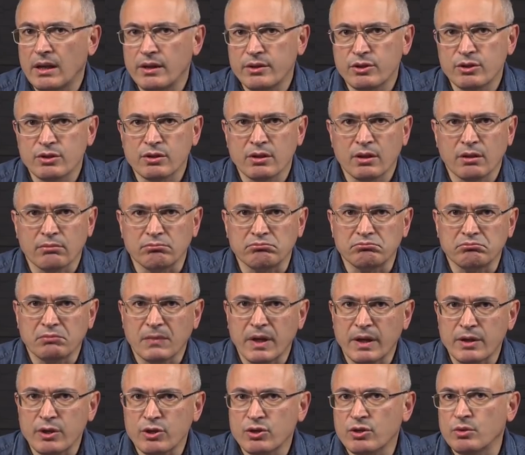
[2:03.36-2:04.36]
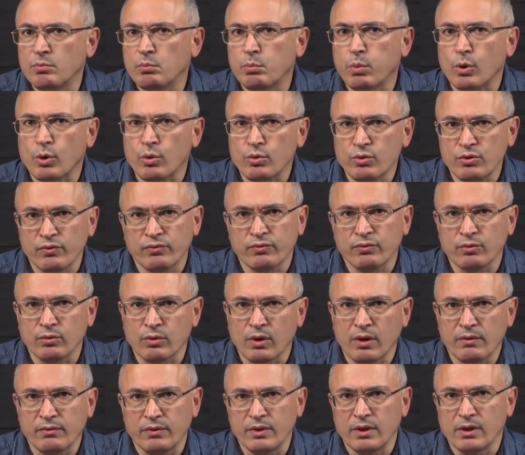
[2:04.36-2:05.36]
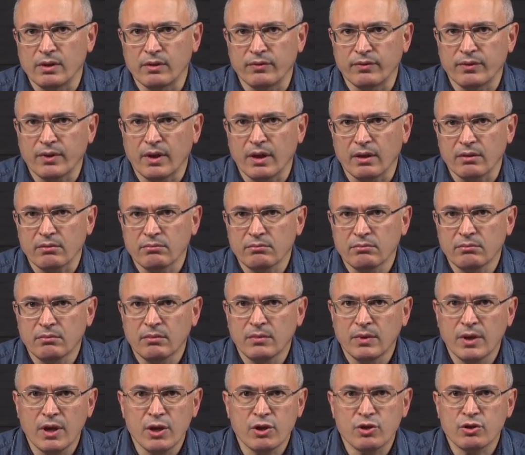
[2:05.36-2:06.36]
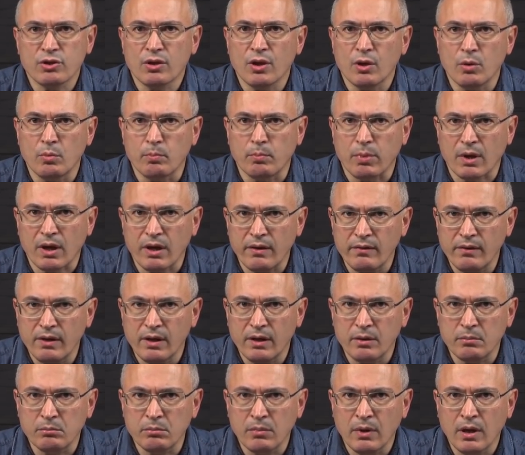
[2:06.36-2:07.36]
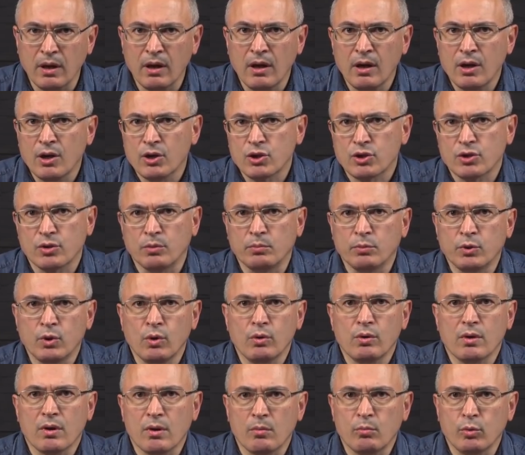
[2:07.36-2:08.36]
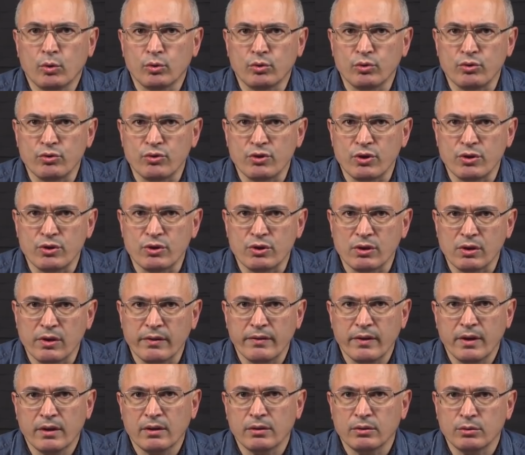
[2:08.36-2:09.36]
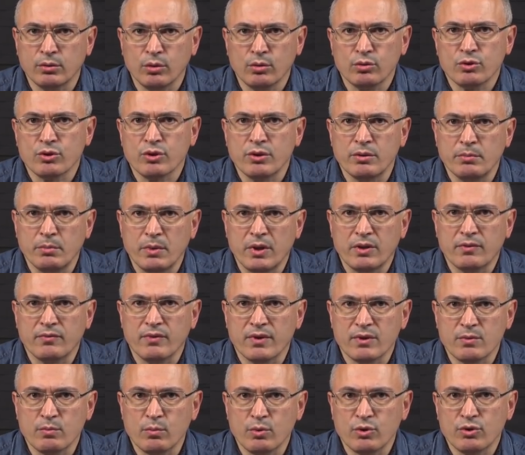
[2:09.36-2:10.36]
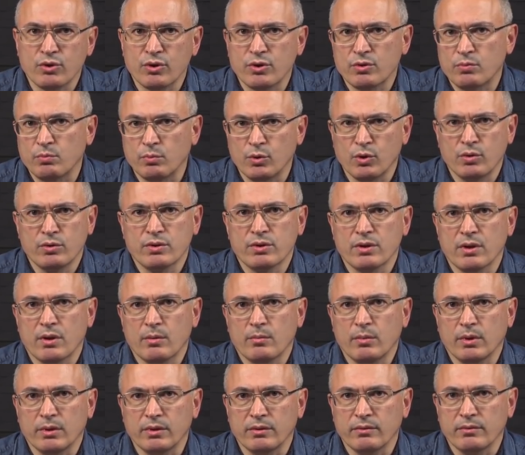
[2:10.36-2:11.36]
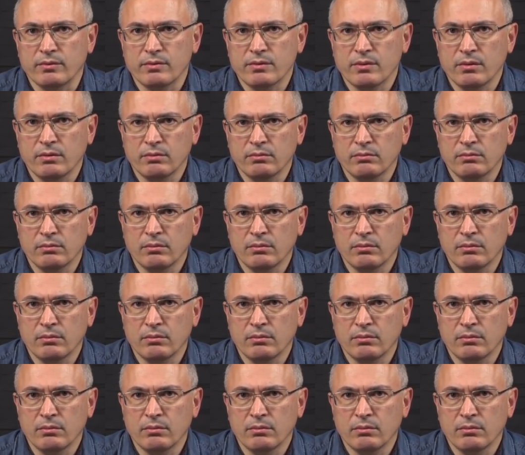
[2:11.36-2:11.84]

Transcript: лично, конечно, против уравниловки. Я считаю правильным, что много работающий человек должен иметь возможность много зарабатывать.